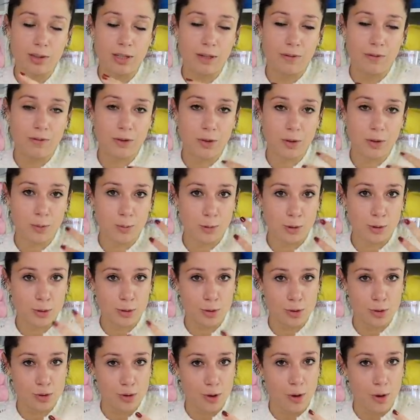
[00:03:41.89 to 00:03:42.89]
davvero
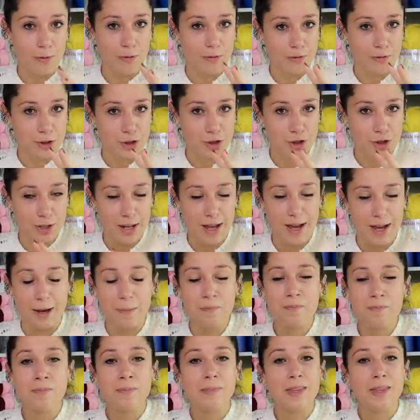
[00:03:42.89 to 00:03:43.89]
molto soffici da,
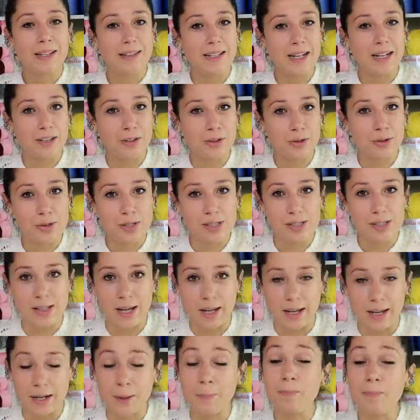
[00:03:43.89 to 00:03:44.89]
da
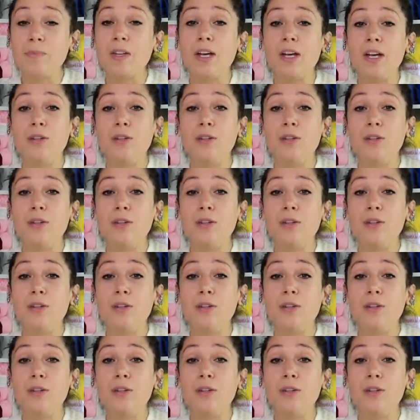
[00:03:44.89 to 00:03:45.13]
indossare.